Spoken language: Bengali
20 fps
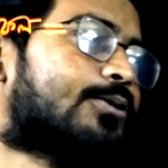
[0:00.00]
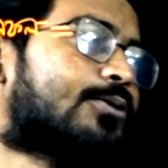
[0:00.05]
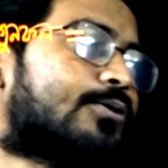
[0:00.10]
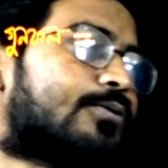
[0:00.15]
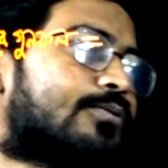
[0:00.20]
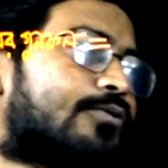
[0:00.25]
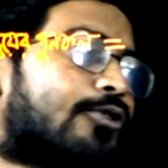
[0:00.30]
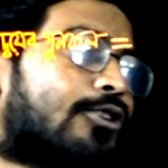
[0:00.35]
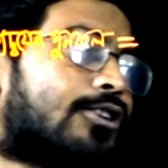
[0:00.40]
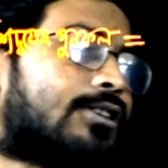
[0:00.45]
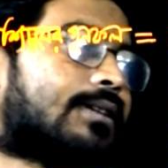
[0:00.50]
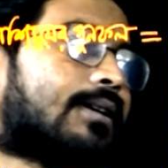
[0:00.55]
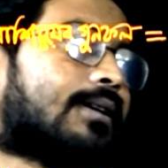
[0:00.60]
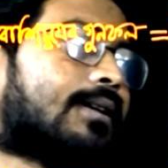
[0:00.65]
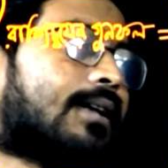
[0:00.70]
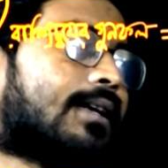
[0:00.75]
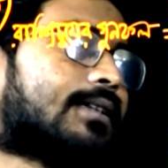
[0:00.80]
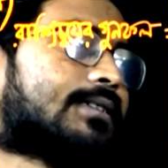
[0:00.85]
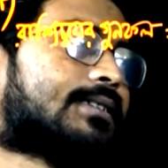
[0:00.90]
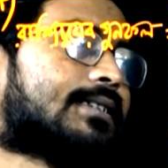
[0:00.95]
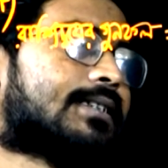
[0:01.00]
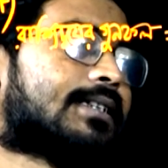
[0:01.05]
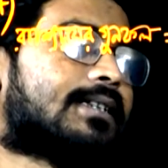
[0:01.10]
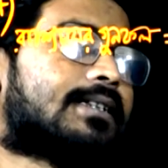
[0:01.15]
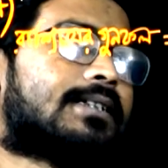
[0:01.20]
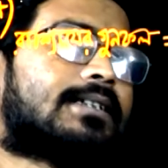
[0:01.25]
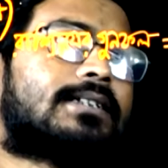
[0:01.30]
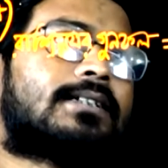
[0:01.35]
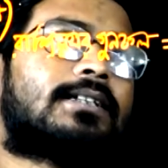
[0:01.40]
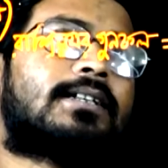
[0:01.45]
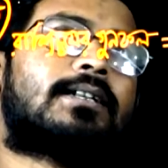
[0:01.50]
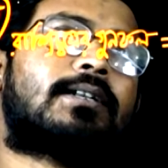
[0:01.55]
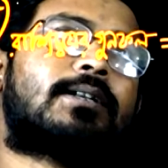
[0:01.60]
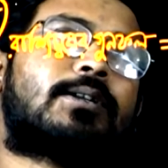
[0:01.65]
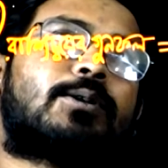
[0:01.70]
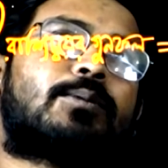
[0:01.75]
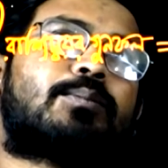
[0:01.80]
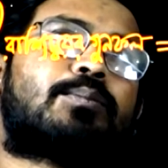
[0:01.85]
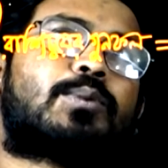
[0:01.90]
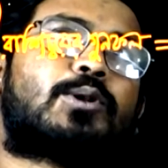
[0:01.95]
গুণফল তাহলে আসছে এখানে
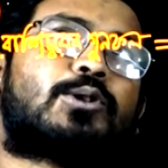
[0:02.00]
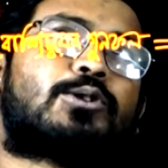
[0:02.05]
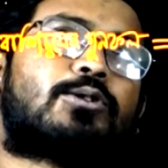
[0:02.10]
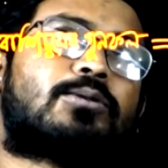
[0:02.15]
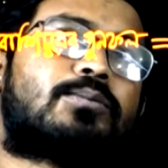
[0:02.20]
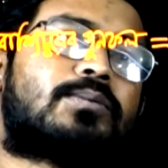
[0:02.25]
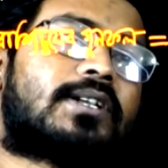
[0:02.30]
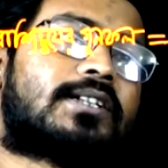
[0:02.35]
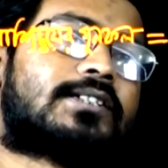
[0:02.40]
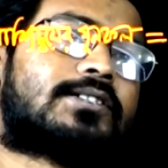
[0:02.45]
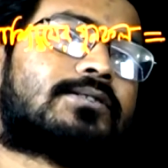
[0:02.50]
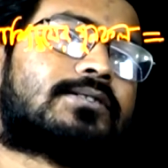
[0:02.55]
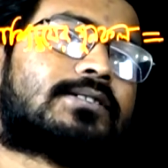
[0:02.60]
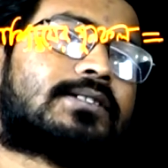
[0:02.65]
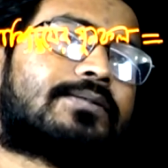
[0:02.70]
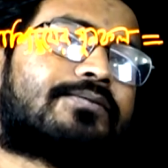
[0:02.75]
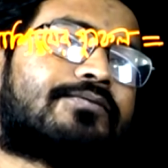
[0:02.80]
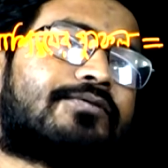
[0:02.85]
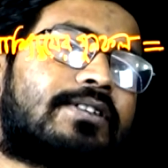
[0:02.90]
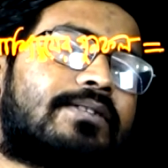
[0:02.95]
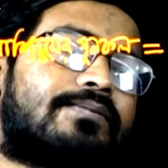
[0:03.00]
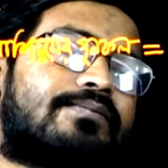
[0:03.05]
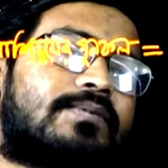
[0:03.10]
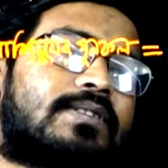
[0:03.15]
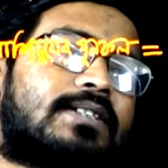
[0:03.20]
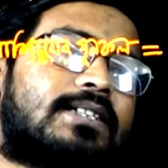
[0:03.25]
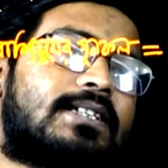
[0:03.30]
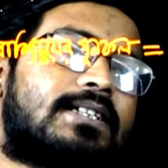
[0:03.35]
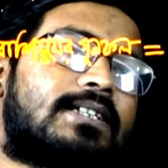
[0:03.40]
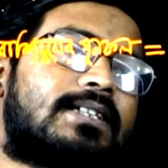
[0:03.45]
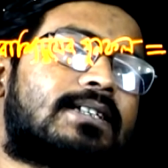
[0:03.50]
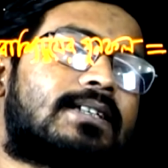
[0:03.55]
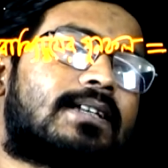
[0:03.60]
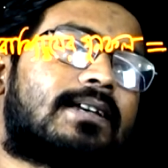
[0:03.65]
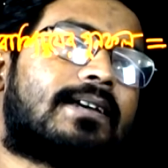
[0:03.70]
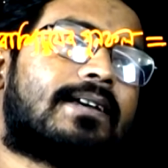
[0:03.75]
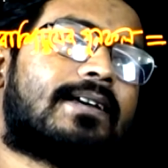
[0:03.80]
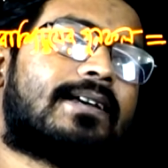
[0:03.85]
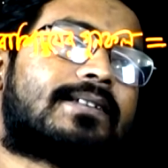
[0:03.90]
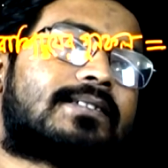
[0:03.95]
প্রথম রাশি হচ্ছে ফিফটিন
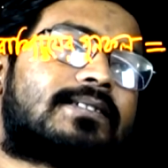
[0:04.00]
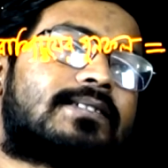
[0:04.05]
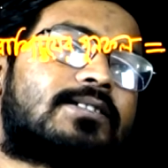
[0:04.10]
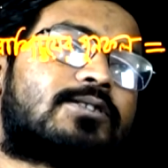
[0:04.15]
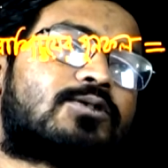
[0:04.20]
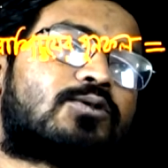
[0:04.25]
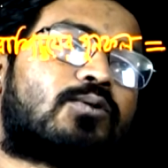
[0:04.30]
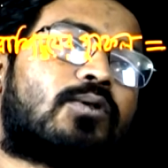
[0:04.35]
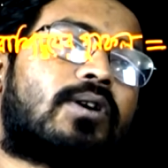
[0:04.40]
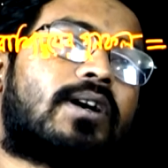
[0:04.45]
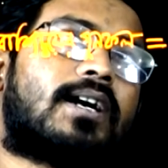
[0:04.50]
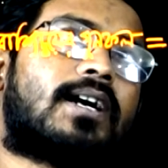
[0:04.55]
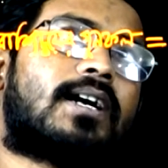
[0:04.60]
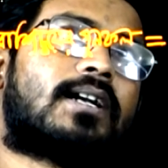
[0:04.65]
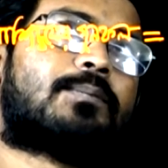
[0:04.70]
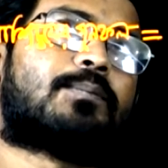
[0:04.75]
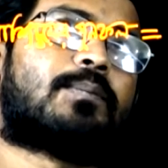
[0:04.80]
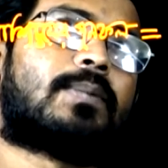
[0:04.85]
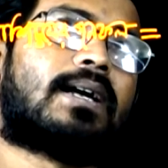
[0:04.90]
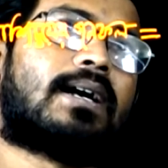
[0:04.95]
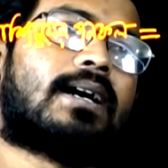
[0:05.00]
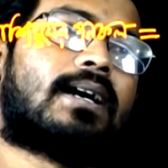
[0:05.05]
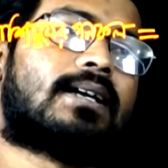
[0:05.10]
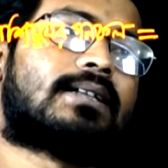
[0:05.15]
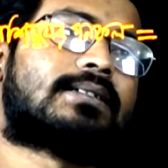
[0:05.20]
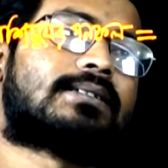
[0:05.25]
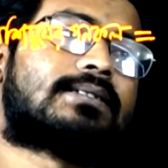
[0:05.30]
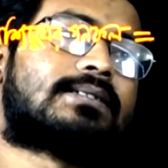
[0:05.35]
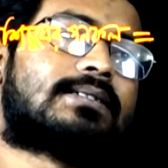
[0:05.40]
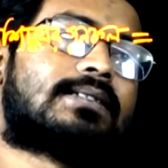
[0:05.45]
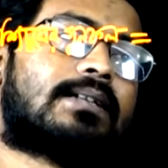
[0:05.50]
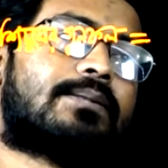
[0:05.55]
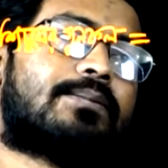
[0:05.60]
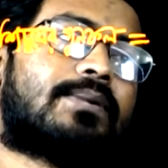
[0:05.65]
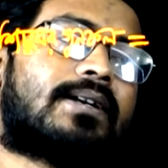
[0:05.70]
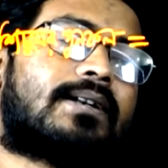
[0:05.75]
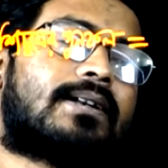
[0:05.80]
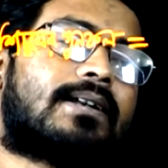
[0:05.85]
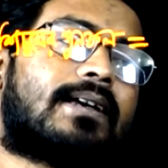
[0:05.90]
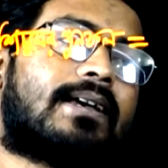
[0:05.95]
এক্স স্কোয়ার প্লাস
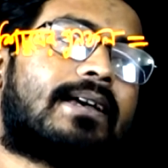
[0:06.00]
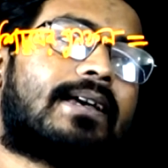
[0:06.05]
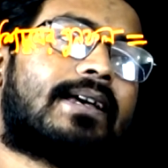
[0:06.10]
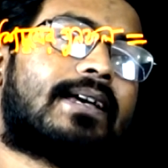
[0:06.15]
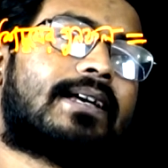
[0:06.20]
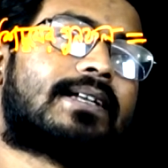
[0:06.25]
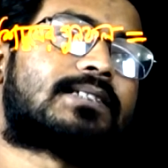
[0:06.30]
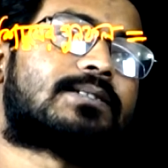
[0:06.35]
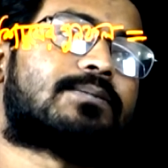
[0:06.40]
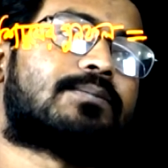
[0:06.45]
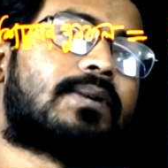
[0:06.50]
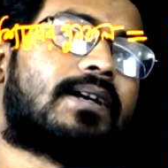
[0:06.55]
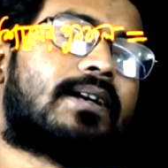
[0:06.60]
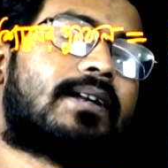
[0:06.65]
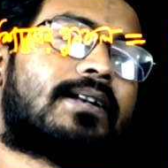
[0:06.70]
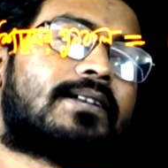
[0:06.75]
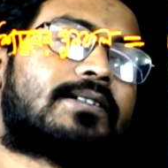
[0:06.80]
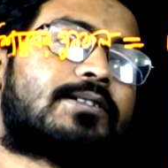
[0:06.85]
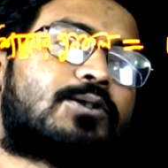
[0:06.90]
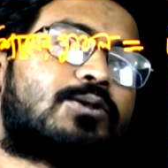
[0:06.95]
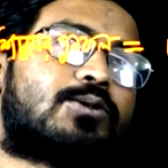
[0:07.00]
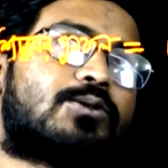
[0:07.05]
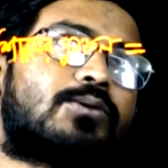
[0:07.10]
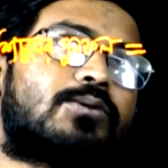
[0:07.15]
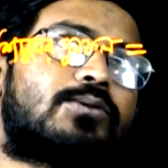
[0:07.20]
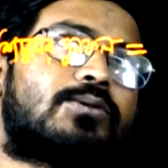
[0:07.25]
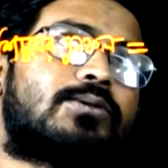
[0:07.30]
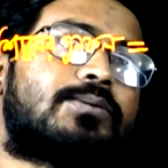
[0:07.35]
সেভেন এক্স মাইনাস টু